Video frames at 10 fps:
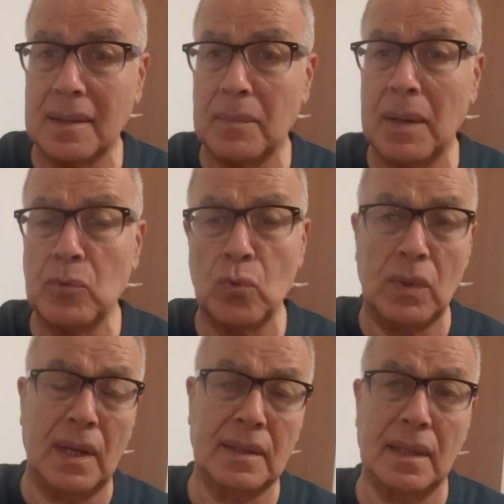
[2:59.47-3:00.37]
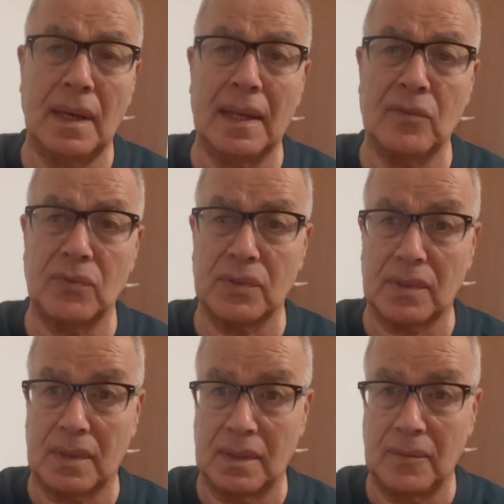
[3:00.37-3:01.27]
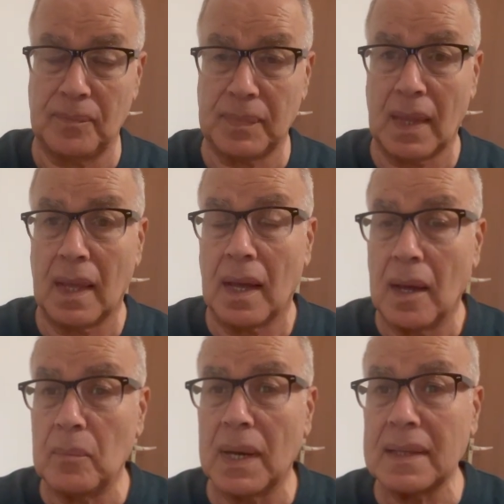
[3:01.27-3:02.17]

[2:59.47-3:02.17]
هذا ما بنقول هذا على الفطرة أما